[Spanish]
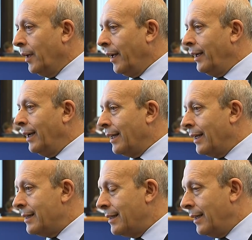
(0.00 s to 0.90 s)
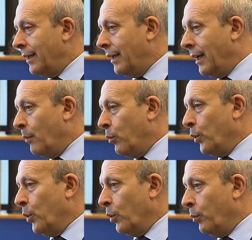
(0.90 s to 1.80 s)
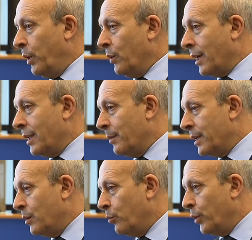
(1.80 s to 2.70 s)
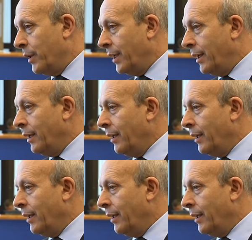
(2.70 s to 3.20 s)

en el que este apoyo europeo, que además se puede